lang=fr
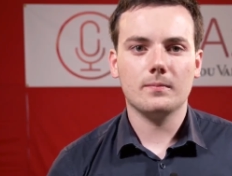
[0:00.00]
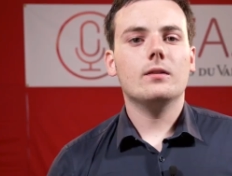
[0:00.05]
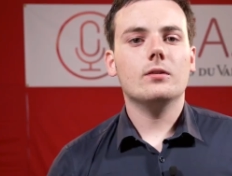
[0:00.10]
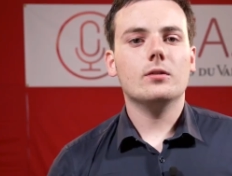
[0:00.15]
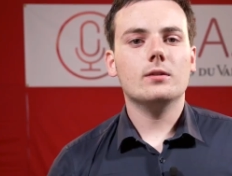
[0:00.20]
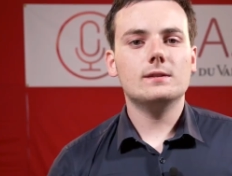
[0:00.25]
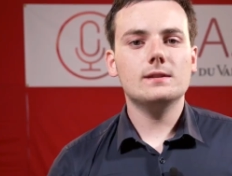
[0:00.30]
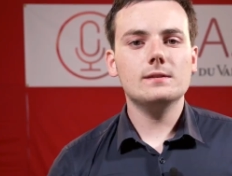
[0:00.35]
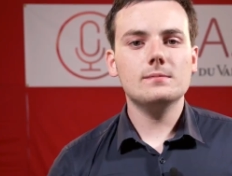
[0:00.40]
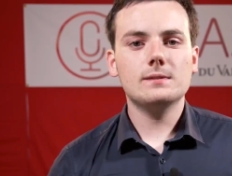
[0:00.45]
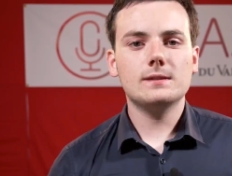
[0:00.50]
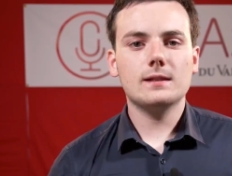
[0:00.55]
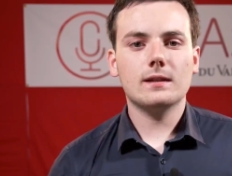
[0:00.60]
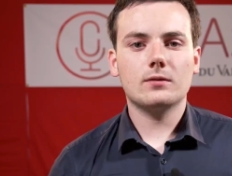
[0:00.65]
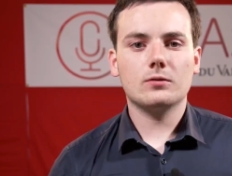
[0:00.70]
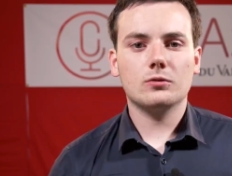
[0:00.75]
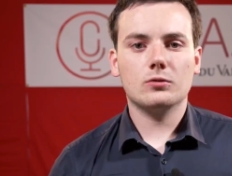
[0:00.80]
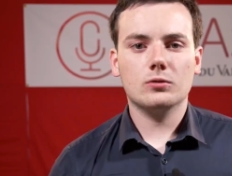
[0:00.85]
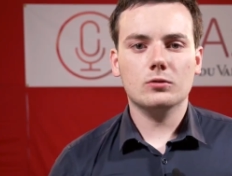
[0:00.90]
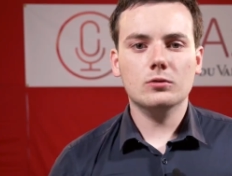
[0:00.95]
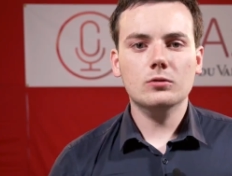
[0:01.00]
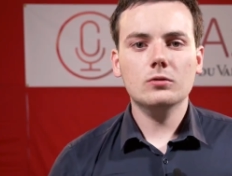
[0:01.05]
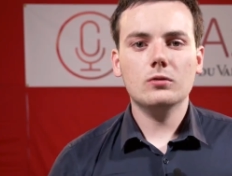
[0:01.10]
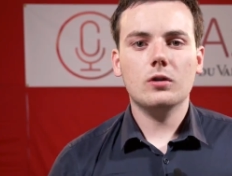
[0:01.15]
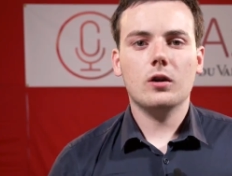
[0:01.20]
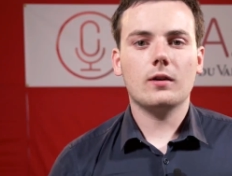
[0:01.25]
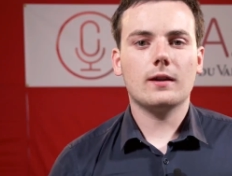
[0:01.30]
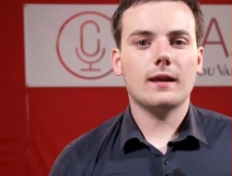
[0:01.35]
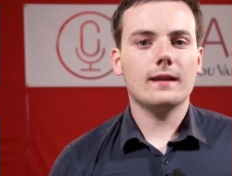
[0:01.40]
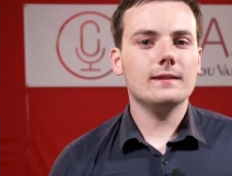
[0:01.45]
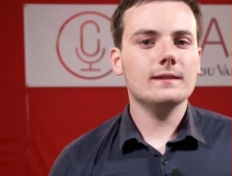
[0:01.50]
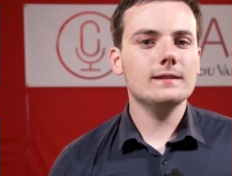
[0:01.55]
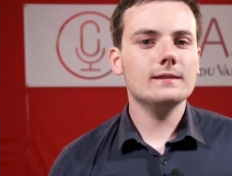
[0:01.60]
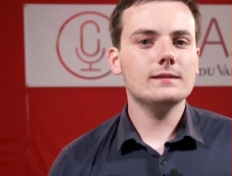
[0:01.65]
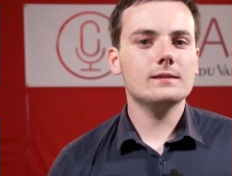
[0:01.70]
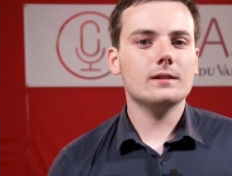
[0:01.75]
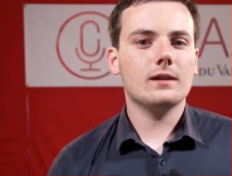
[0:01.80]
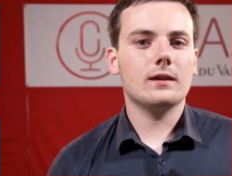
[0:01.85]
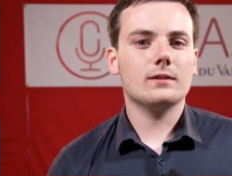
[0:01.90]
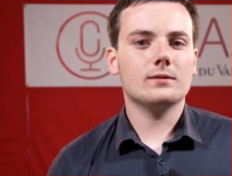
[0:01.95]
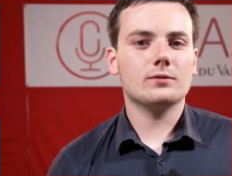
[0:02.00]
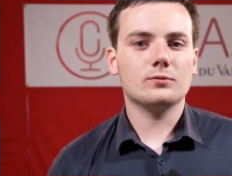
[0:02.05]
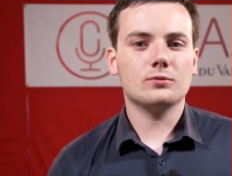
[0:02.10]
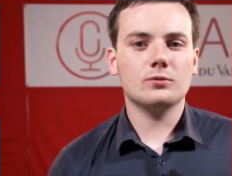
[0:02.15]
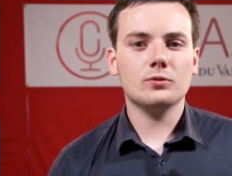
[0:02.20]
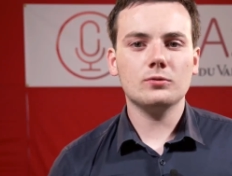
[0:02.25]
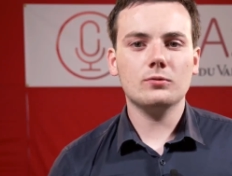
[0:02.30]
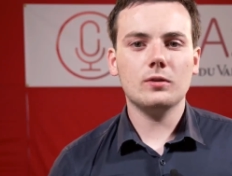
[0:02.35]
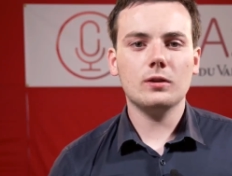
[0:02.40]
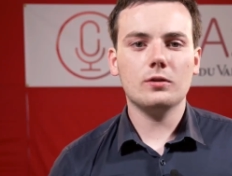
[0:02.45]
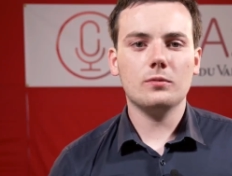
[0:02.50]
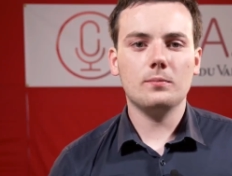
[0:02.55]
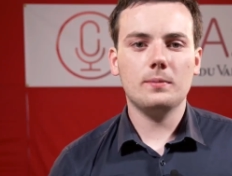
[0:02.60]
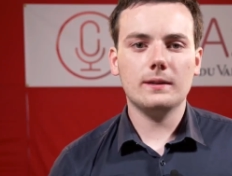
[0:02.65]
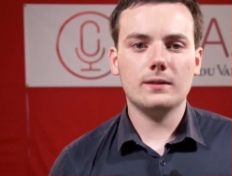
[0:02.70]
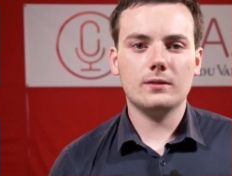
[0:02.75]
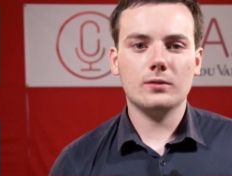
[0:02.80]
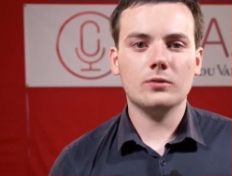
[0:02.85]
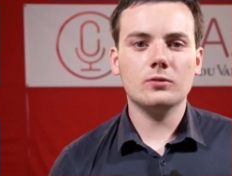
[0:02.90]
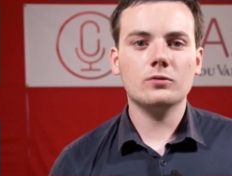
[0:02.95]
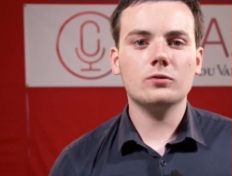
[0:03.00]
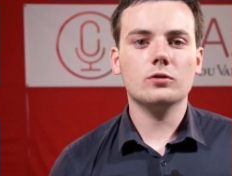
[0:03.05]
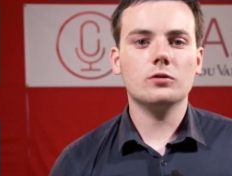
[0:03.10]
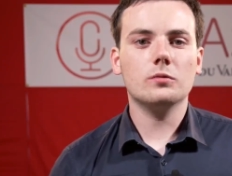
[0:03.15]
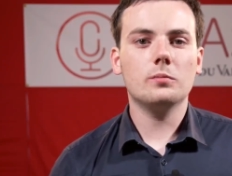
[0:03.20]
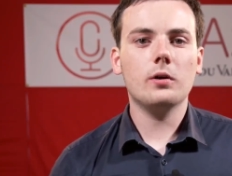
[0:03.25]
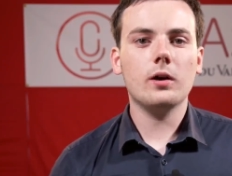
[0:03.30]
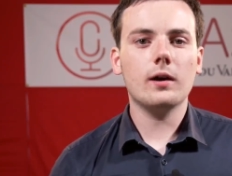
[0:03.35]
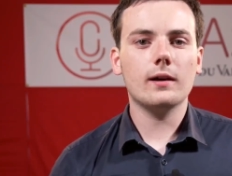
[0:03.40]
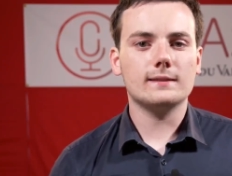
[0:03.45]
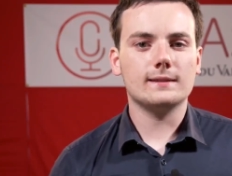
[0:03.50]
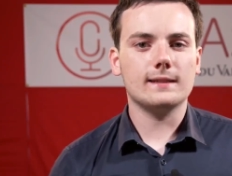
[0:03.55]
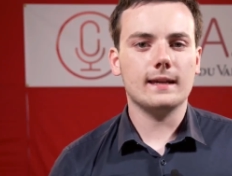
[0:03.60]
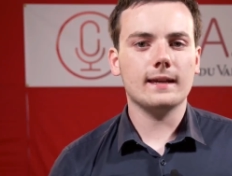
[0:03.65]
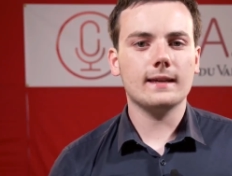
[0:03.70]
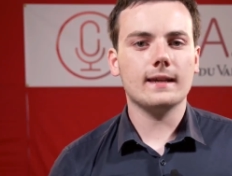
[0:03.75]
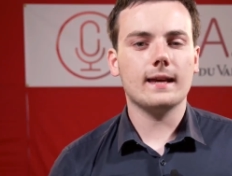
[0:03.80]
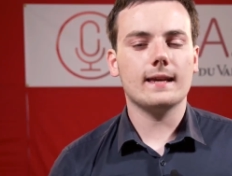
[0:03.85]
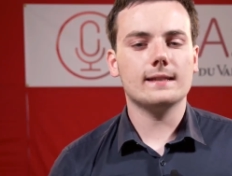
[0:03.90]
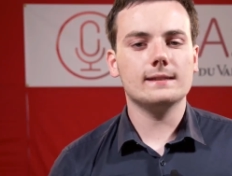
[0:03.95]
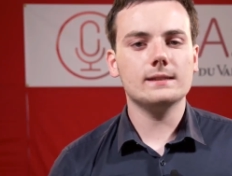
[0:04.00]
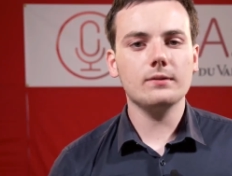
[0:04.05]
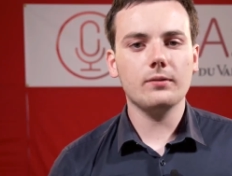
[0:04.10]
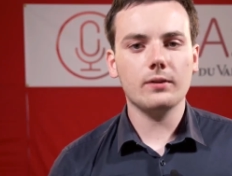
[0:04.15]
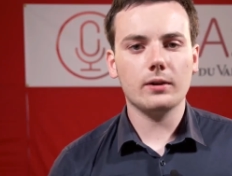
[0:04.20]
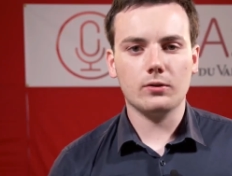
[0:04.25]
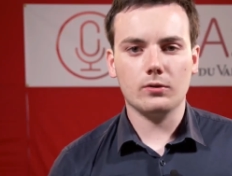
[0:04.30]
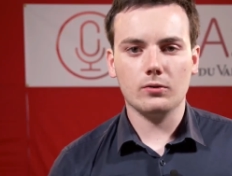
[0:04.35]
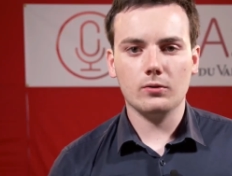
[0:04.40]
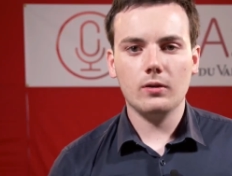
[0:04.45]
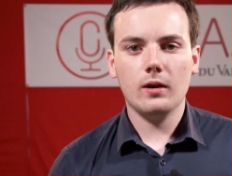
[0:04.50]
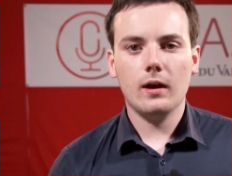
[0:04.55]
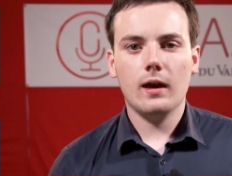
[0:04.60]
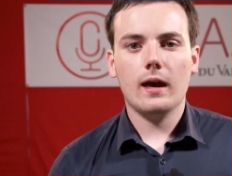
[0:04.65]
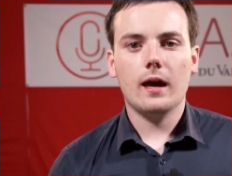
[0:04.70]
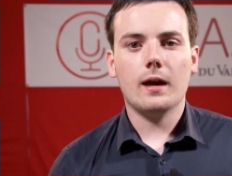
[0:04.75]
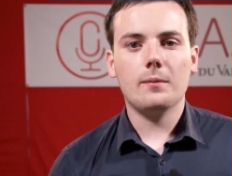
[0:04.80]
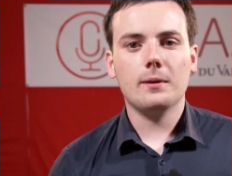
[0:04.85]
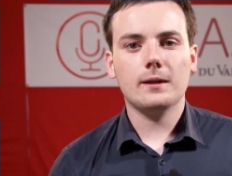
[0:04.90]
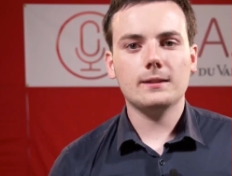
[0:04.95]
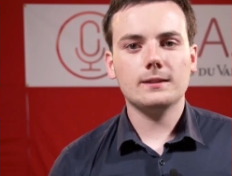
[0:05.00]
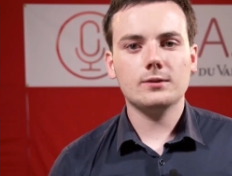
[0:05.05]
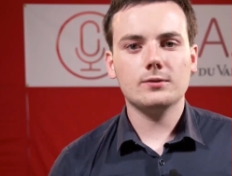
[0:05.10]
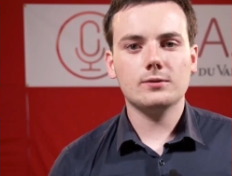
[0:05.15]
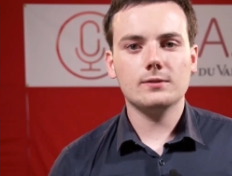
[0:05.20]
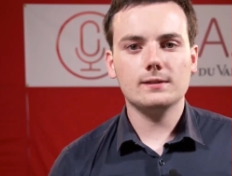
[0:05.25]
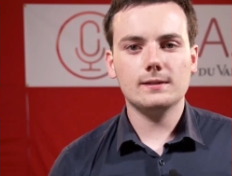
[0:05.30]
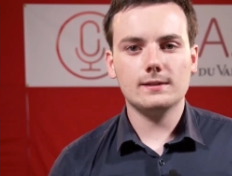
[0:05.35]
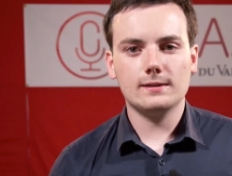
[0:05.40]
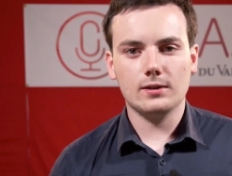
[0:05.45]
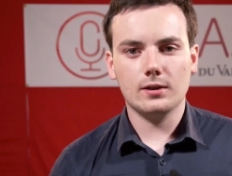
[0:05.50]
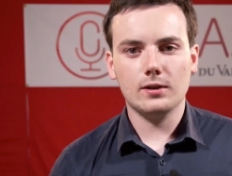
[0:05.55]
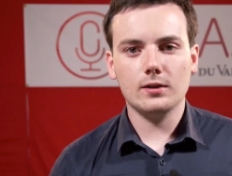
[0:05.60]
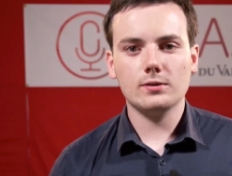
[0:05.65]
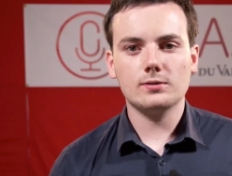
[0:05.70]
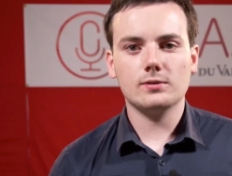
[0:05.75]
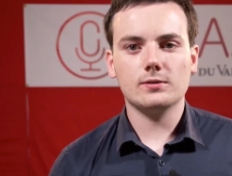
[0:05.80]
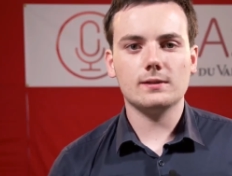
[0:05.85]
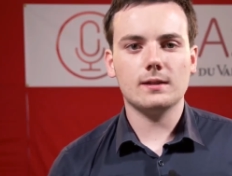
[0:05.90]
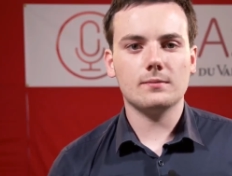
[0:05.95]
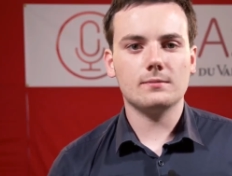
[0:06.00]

Le team Synchro organise son tournoi de pétanque au bord à à Civrieux à partir de 10h ce